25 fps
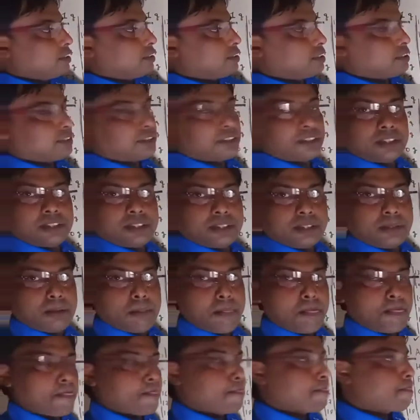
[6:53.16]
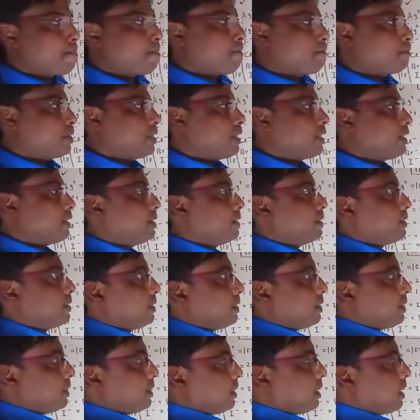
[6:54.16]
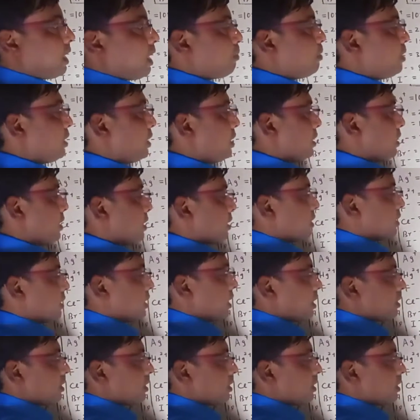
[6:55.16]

सिक्सटी थ्री ठीक है अब देखिए कितना